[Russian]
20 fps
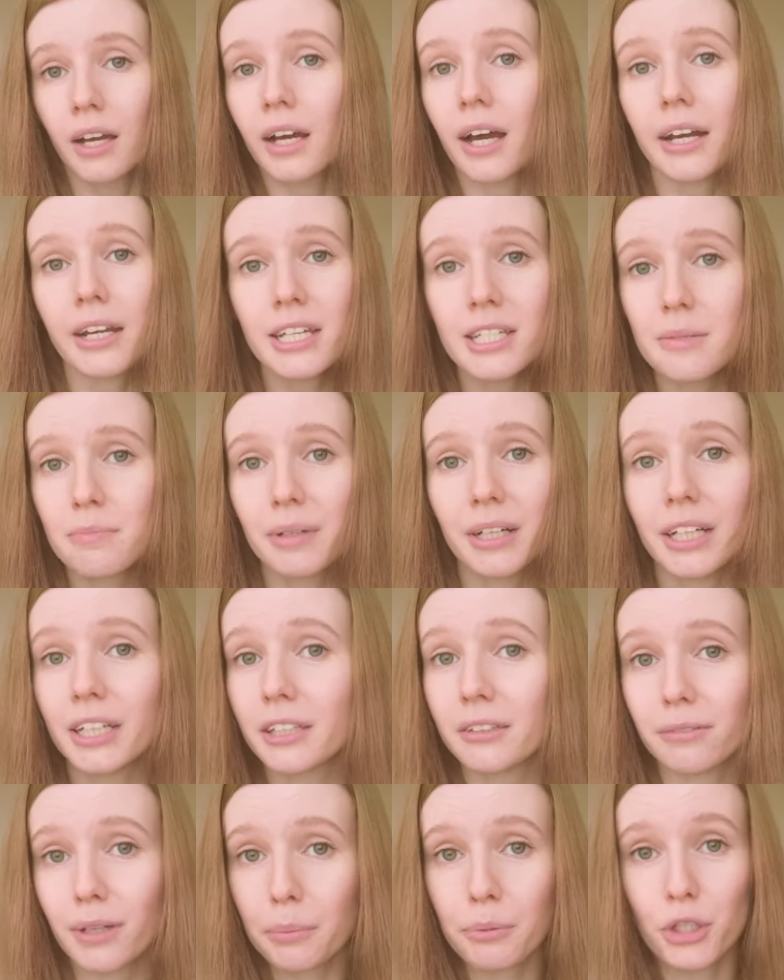Харизма –
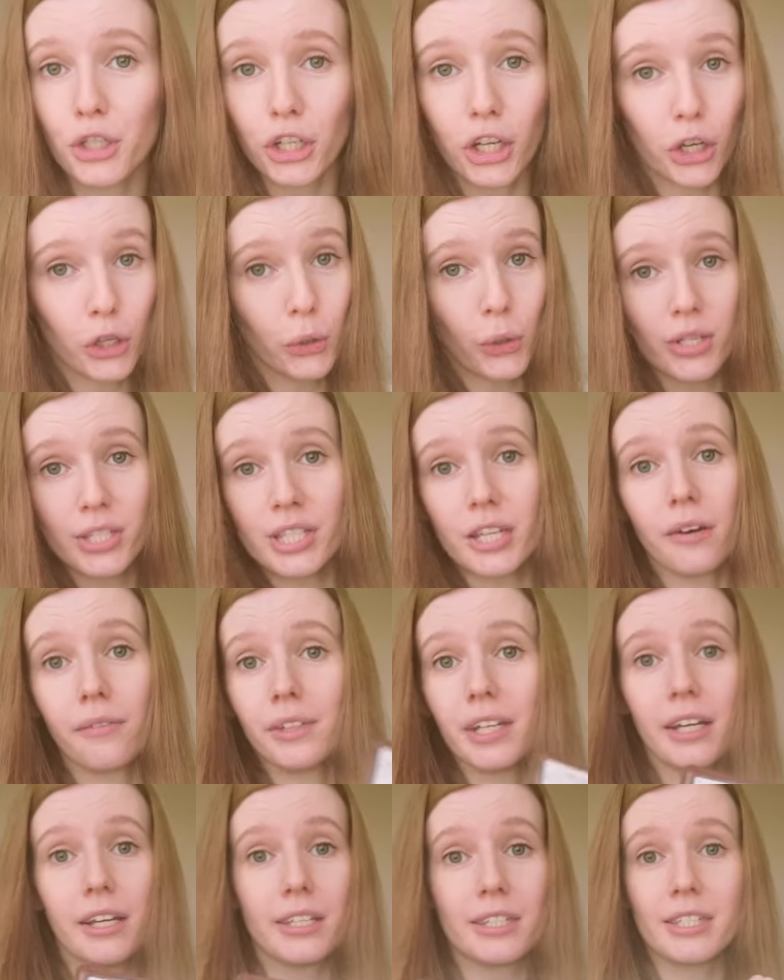это вообще ее
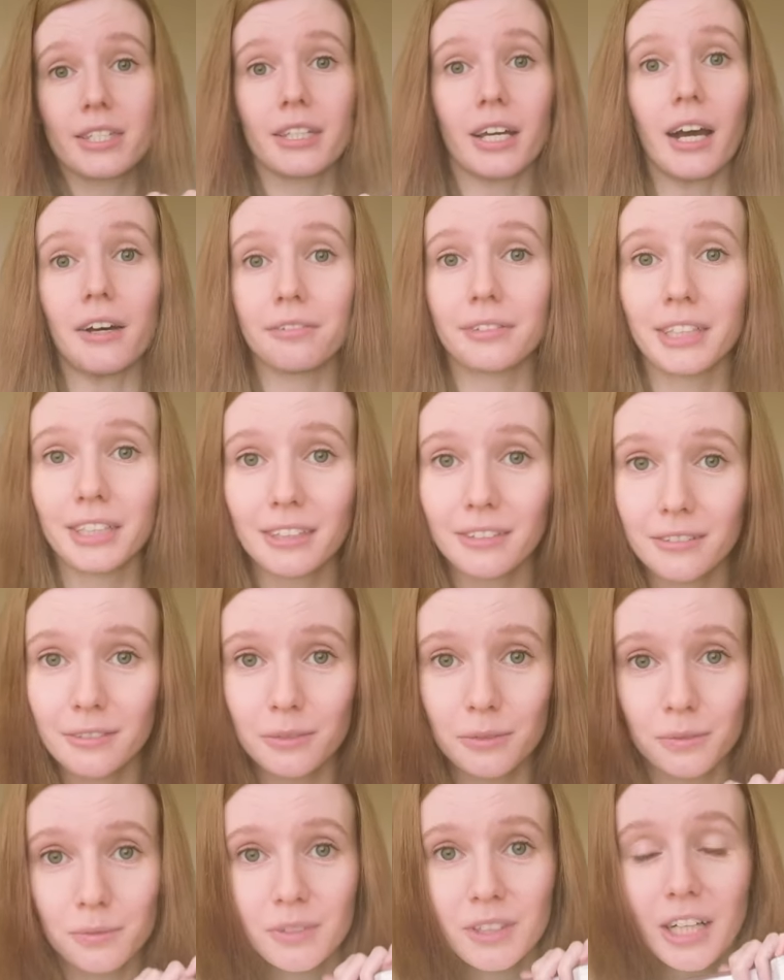основная ставка,
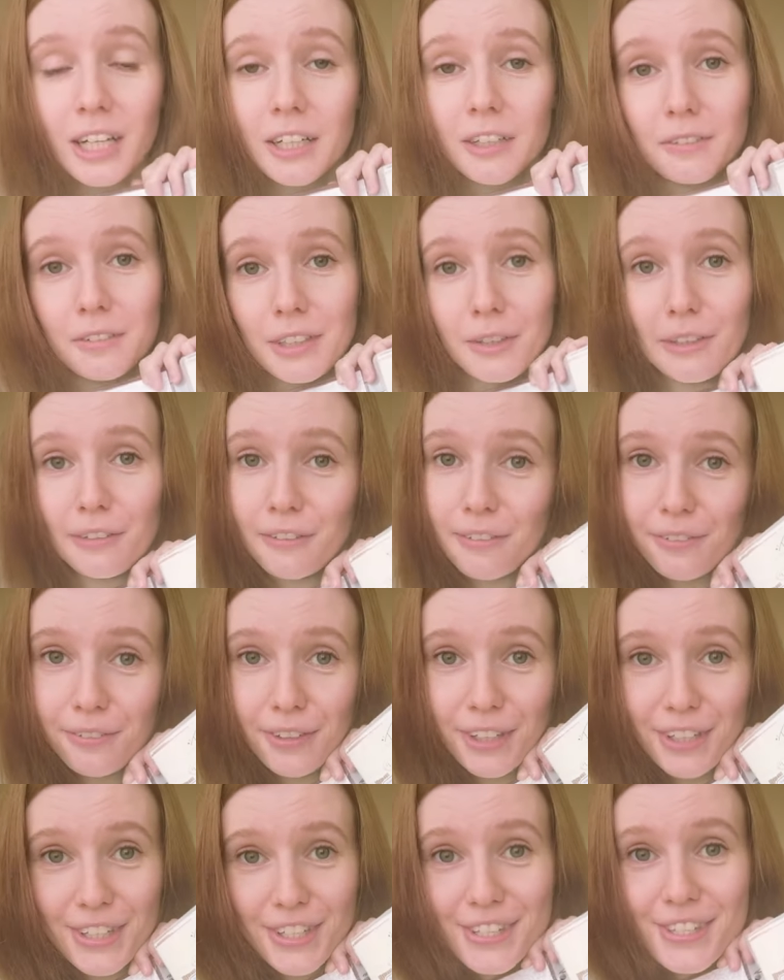как вы
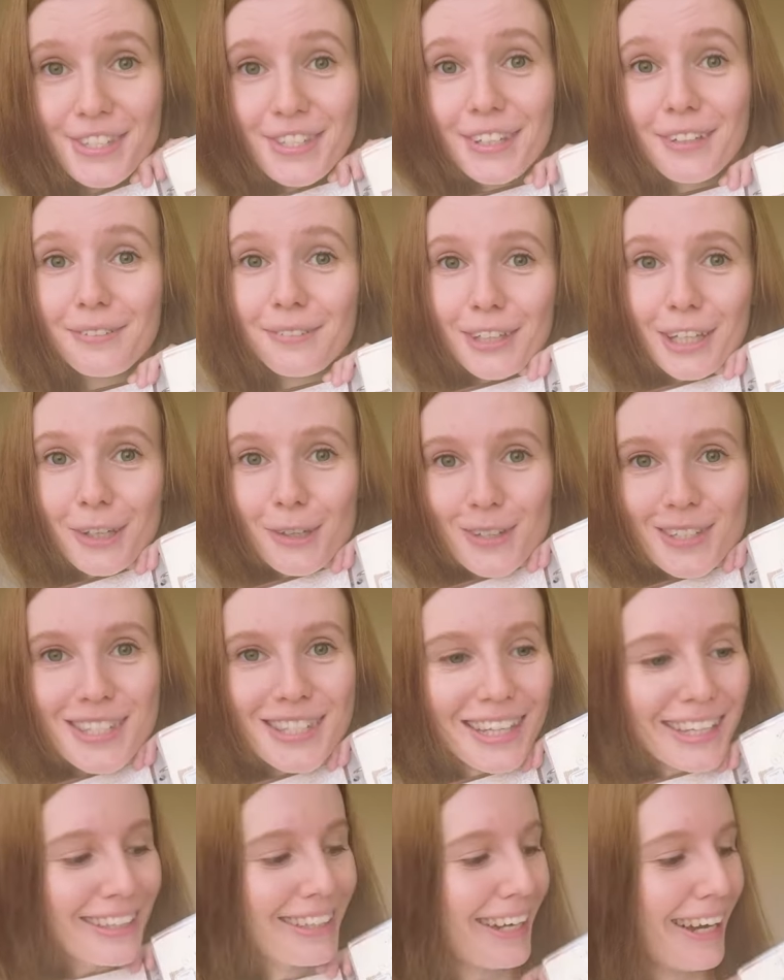видите в ее
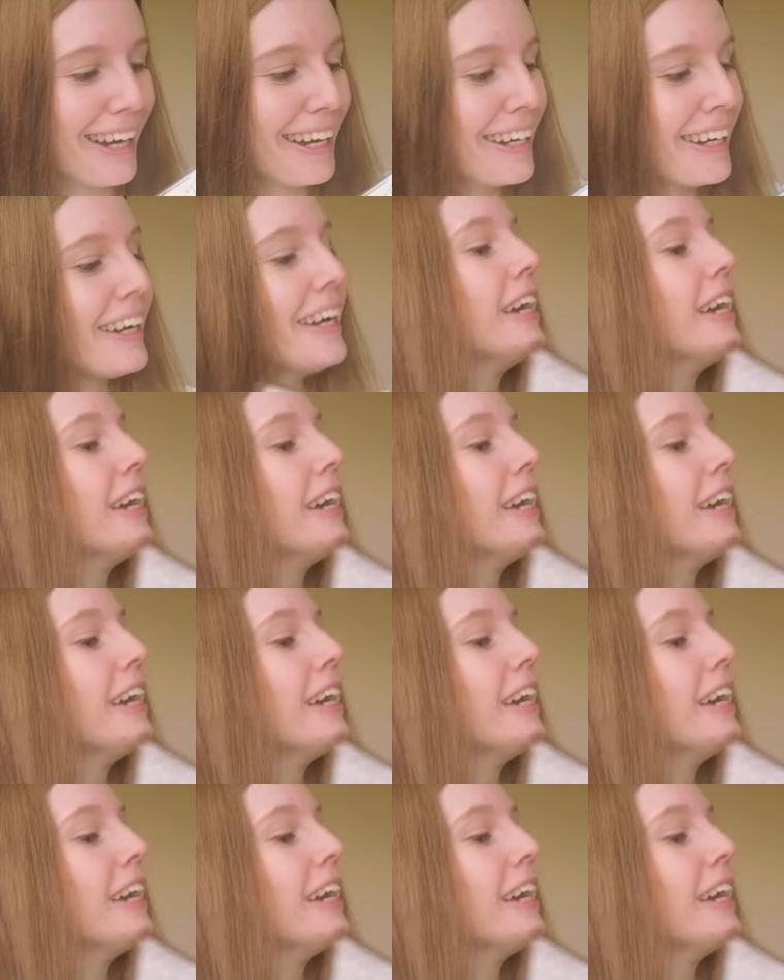статах.